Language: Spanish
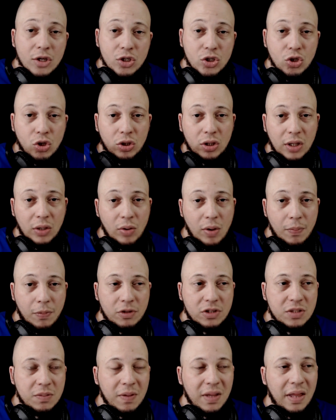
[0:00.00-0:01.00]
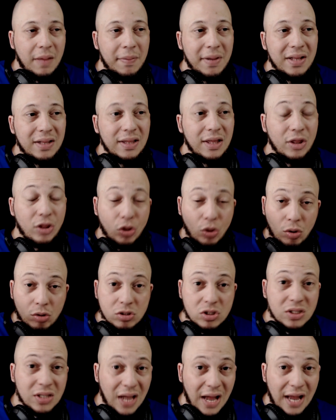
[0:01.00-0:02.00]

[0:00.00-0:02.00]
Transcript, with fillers: Yo tengo aproximadamente dos